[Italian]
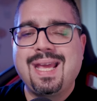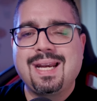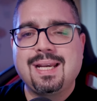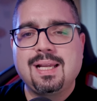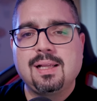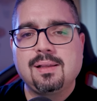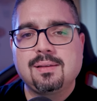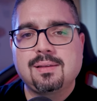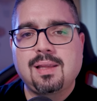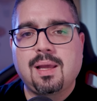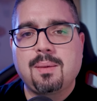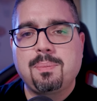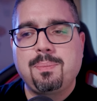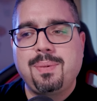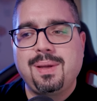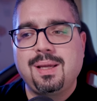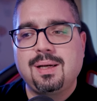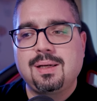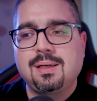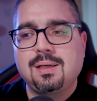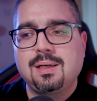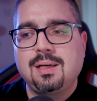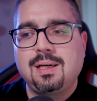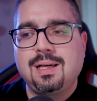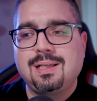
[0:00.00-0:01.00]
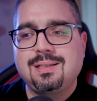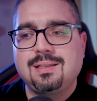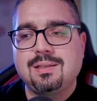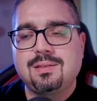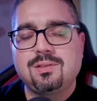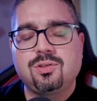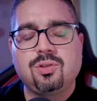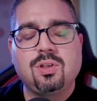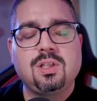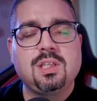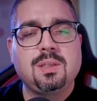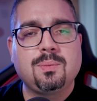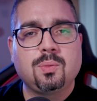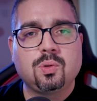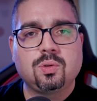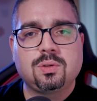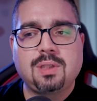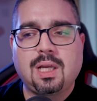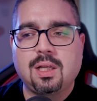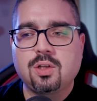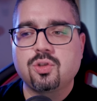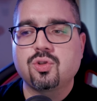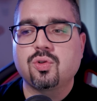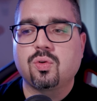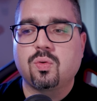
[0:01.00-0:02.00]
in realtà per le sessioni di
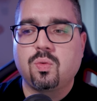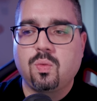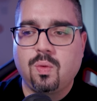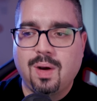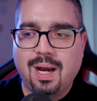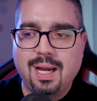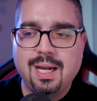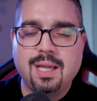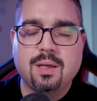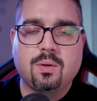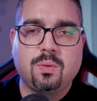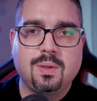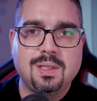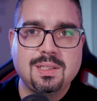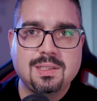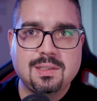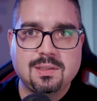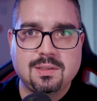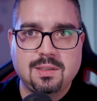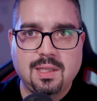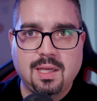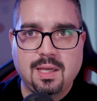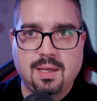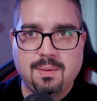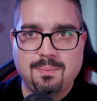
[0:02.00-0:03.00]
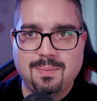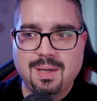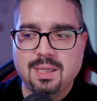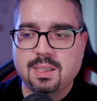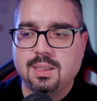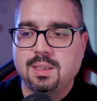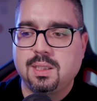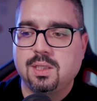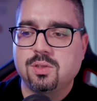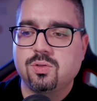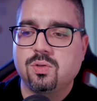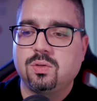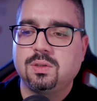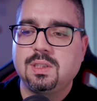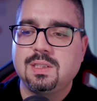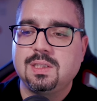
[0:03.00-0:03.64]
montaggio, quale queste macchine sono